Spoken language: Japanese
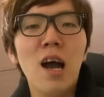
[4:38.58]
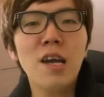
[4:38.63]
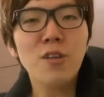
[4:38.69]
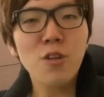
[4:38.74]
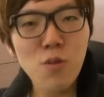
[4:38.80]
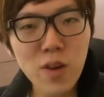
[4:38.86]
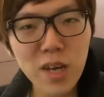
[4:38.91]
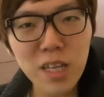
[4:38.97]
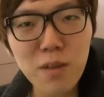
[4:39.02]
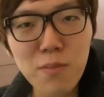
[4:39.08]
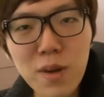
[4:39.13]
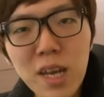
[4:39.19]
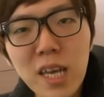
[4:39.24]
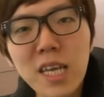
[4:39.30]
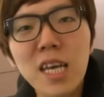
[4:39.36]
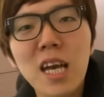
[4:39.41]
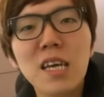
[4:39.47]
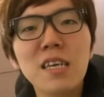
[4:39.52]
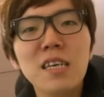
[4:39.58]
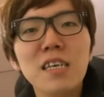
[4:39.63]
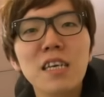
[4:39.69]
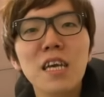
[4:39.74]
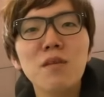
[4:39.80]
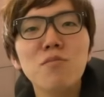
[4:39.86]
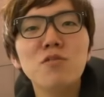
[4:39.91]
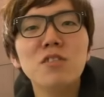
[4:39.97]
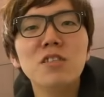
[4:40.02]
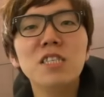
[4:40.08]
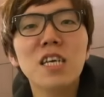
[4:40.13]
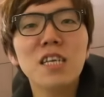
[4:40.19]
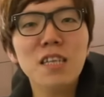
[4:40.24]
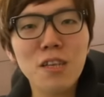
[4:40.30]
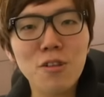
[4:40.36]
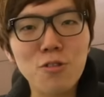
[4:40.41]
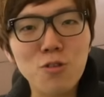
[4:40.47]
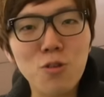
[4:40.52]
はいというわけでまだ
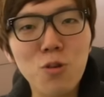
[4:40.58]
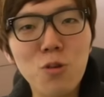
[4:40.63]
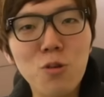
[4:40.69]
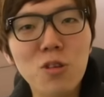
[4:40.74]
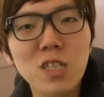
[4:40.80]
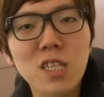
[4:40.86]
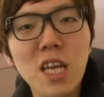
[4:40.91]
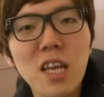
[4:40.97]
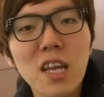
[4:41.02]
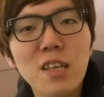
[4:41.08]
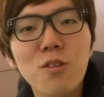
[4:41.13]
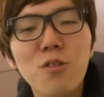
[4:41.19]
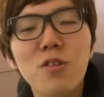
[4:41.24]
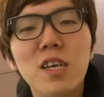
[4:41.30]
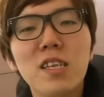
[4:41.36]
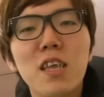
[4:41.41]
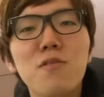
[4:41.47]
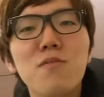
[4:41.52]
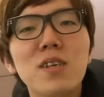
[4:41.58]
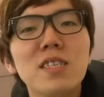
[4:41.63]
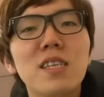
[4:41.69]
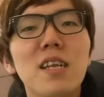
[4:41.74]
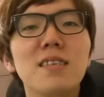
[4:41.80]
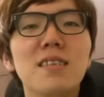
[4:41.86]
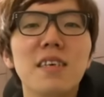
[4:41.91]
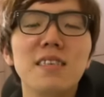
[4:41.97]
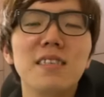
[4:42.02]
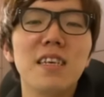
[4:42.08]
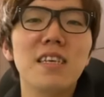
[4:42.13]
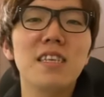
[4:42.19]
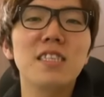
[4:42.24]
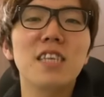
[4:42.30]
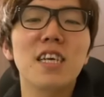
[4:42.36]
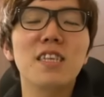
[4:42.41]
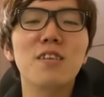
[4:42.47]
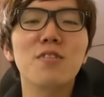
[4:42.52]
ヒカキンゲームズチャンネル登録していないという方いましたらぜひぜ
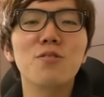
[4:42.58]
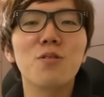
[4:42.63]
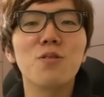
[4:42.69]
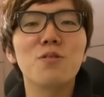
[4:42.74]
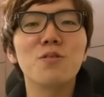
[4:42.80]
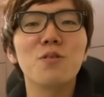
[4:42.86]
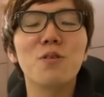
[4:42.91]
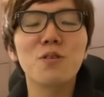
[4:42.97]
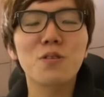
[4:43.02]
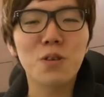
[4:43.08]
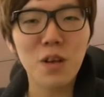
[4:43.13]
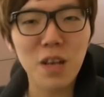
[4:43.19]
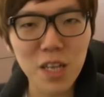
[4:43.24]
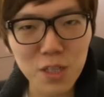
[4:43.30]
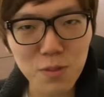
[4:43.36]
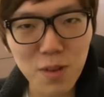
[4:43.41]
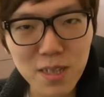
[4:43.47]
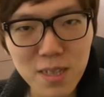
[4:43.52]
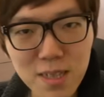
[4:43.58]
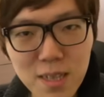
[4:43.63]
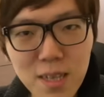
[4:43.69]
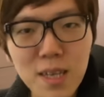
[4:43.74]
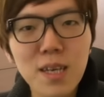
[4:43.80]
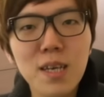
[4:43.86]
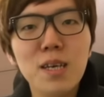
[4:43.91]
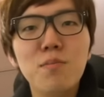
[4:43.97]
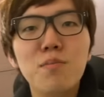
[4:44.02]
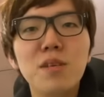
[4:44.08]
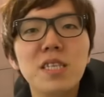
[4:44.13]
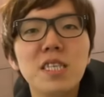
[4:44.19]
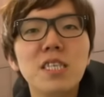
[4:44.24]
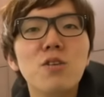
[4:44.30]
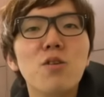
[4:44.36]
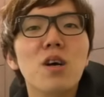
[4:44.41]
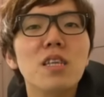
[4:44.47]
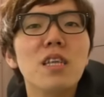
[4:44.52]
ひチャンネル登録よろしくお願いします
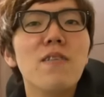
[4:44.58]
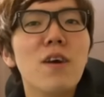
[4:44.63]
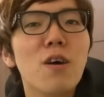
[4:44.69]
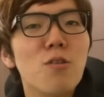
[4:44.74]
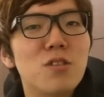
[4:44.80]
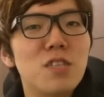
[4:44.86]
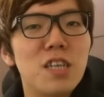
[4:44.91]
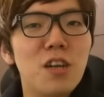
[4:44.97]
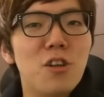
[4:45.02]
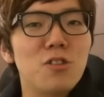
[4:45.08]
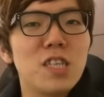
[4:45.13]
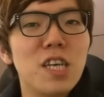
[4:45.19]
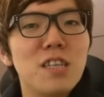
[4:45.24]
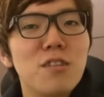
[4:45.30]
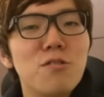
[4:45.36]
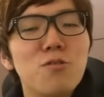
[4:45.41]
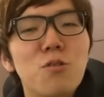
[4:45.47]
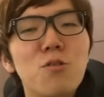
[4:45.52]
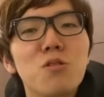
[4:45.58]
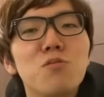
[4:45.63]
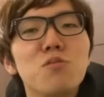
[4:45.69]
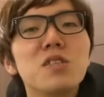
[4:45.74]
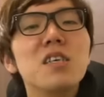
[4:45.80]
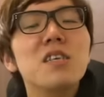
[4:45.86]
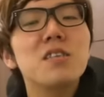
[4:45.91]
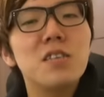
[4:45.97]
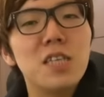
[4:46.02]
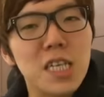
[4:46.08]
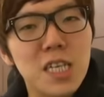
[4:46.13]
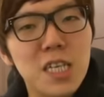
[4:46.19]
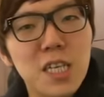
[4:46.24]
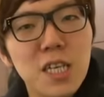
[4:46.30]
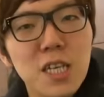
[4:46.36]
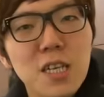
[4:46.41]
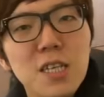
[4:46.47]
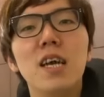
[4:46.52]
PC の方はこちらのチャンネル登録
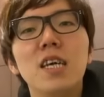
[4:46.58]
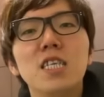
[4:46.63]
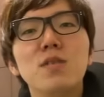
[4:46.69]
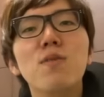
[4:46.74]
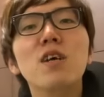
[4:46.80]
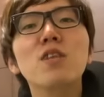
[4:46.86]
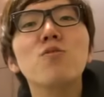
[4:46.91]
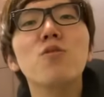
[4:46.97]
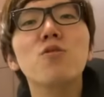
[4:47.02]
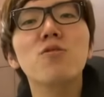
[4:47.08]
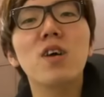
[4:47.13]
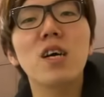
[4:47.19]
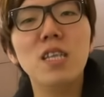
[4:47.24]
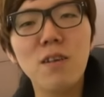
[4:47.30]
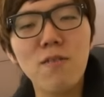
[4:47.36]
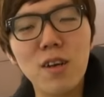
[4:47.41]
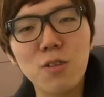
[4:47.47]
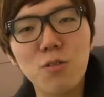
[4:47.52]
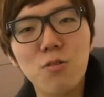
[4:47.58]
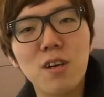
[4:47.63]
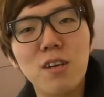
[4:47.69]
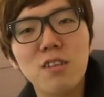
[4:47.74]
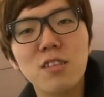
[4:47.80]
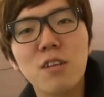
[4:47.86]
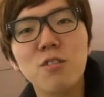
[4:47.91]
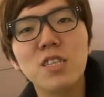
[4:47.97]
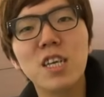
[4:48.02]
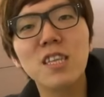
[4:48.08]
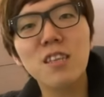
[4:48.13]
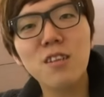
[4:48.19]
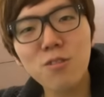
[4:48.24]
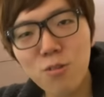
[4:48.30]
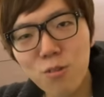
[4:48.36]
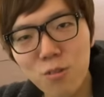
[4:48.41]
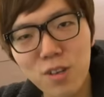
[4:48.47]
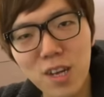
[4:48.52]
ボタンクリック、えスマートフォンの方は動画の下の
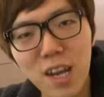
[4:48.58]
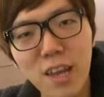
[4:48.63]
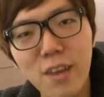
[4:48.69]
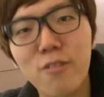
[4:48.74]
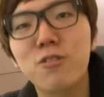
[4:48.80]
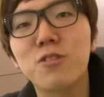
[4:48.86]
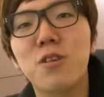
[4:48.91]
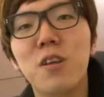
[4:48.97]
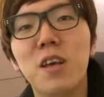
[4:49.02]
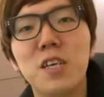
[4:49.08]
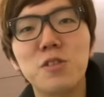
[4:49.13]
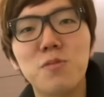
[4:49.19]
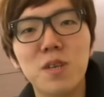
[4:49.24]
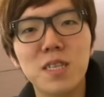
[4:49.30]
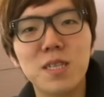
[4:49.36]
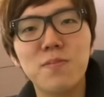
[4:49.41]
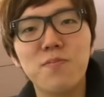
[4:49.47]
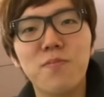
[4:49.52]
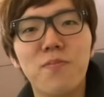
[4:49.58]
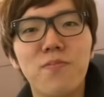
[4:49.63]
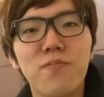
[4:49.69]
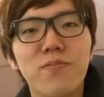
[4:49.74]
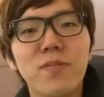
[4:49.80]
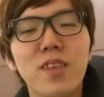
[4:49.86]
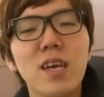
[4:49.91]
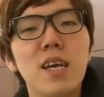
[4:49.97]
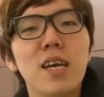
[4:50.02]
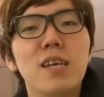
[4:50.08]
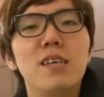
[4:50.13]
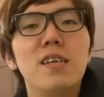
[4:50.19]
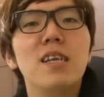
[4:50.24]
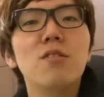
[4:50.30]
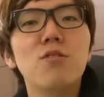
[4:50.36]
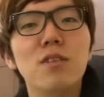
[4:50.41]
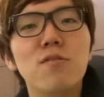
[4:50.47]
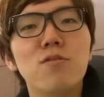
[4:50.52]
チャンネル登録からよろしくお願いします
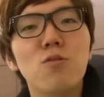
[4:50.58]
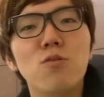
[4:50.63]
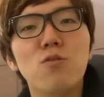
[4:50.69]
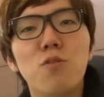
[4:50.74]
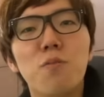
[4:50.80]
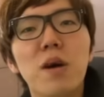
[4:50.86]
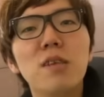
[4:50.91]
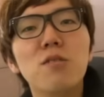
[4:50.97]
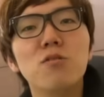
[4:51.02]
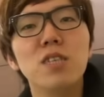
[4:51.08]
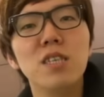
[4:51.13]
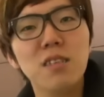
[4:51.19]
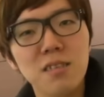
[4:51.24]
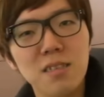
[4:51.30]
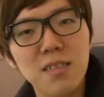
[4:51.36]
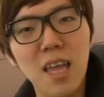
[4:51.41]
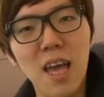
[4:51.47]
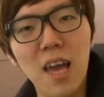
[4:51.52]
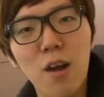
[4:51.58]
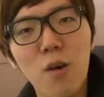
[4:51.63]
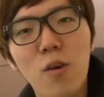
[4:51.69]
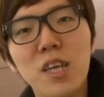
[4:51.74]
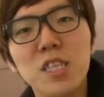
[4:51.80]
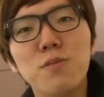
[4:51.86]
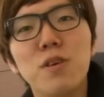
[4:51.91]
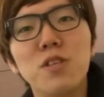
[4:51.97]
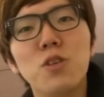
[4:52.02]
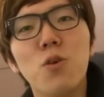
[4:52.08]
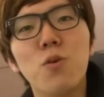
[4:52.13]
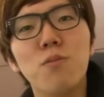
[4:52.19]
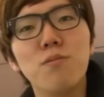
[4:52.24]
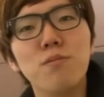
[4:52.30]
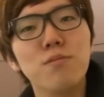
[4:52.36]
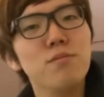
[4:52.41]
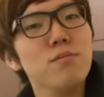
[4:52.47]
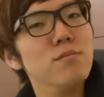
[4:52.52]
グランドセフトオートパート6でお会いしましょ
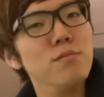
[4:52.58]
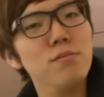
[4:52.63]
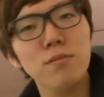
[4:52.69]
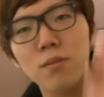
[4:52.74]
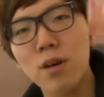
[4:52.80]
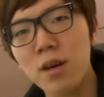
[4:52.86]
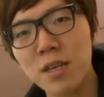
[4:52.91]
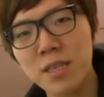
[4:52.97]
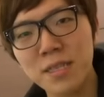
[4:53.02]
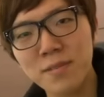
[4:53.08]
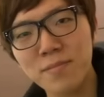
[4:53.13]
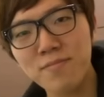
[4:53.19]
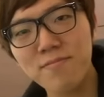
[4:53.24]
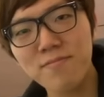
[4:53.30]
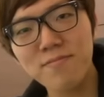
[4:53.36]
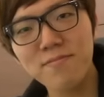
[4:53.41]
うバイ